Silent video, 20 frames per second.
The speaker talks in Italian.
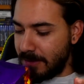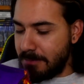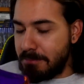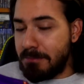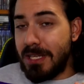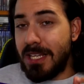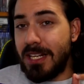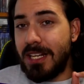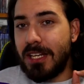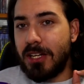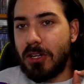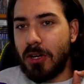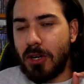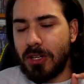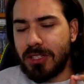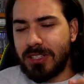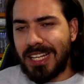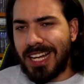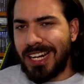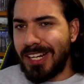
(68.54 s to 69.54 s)
Mi
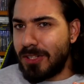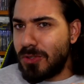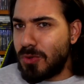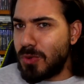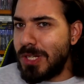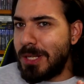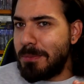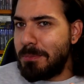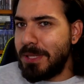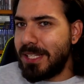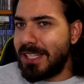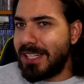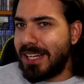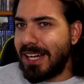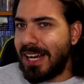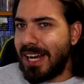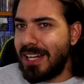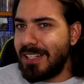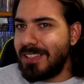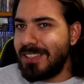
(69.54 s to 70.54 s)
ricorda alcuni
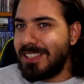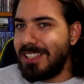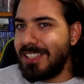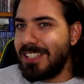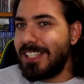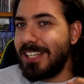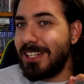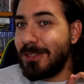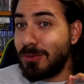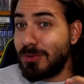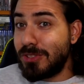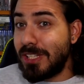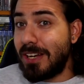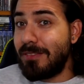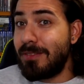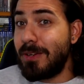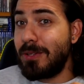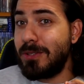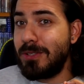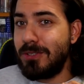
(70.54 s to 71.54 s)
piccanti che
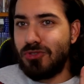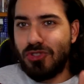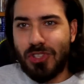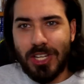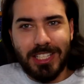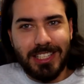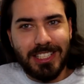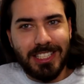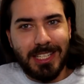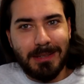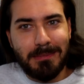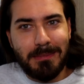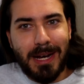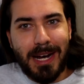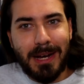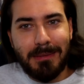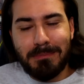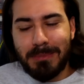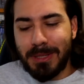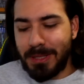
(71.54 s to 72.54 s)
usavano in certi
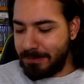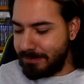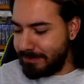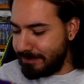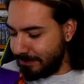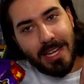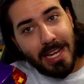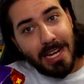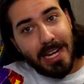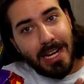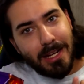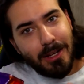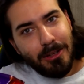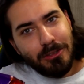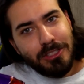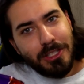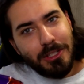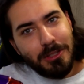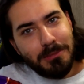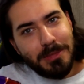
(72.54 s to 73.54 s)
kebab e la
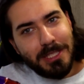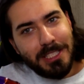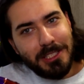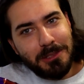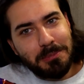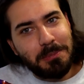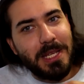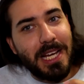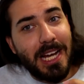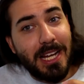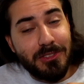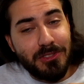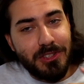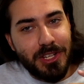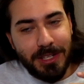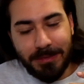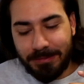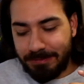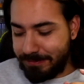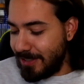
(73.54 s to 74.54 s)
cosa non mi
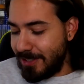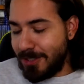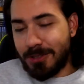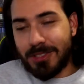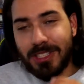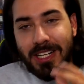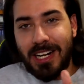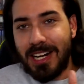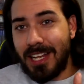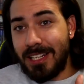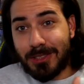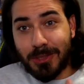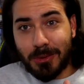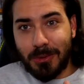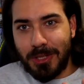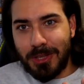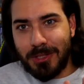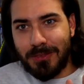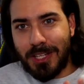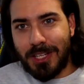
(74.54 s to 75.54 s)
dispiace. Io tra l'altro
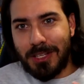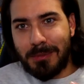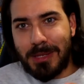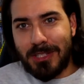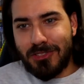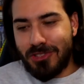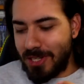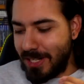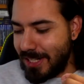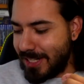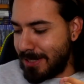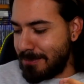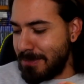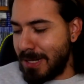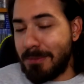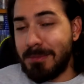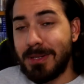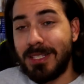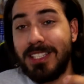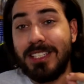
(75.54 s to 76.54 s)
quando vado a mangiare il
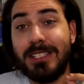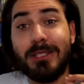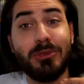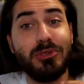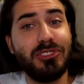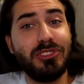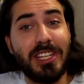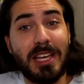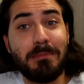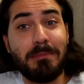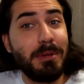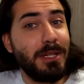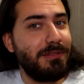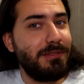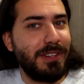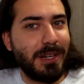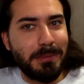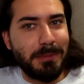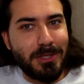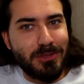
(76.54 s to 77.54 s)
kebab chiedo sempre di
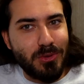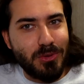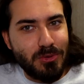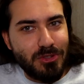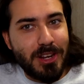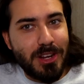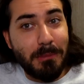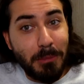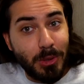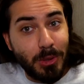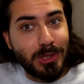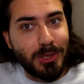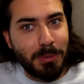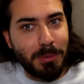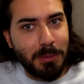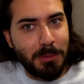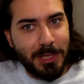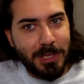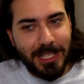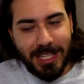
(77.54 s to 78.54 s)
farmi aggiungere molto
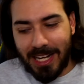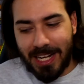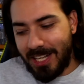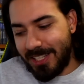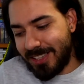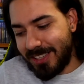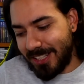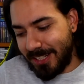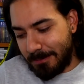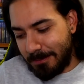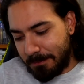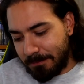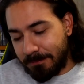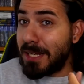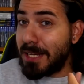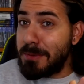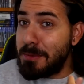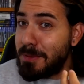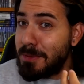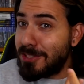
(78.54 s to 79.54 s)
più piccante,
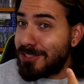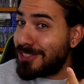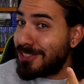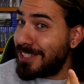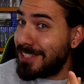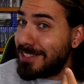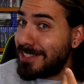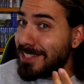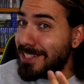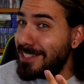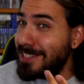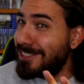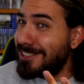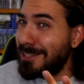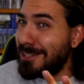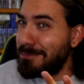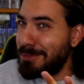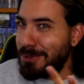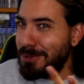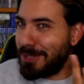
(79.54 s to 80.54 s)
perché mi piace sentire il
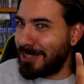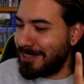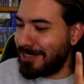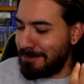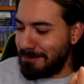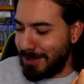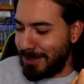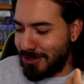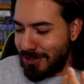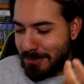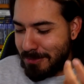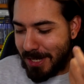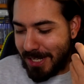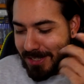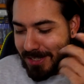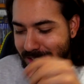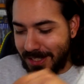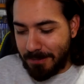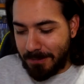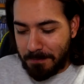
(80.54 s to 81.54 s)
sapore
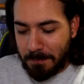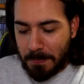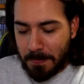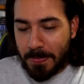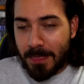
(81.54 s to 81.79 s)
semplicemente.